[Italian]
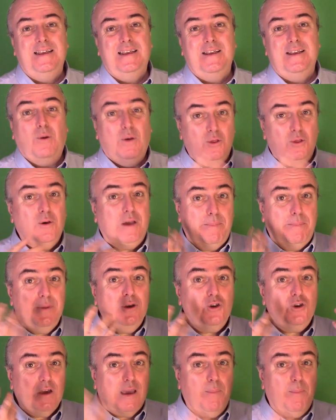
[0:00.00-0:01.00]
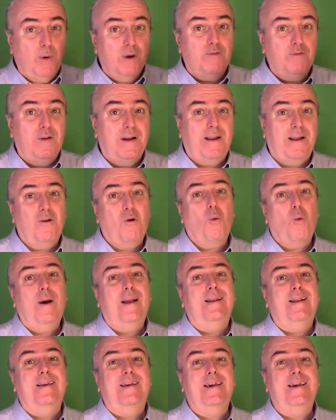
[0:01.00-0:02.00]
quando capisci che puoi fare
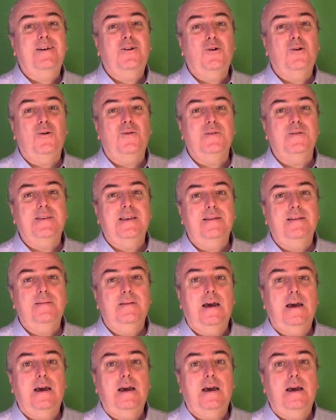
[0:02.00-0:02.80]
qualche cosa,